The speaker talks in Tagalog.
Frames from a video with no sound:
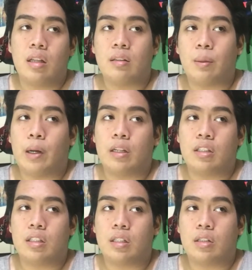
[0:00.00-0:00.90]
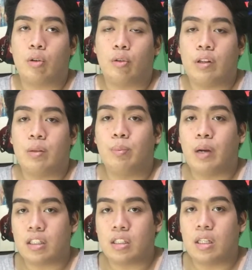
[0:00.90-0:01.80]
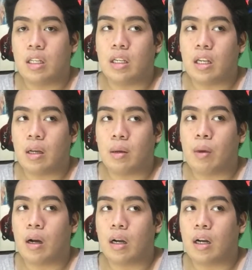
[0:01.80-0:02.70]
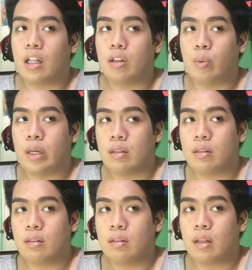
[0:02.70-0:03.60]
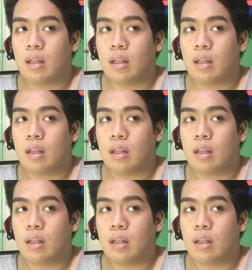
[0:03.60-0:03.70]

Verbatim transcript: sa batch, COVID batch din na mga graduates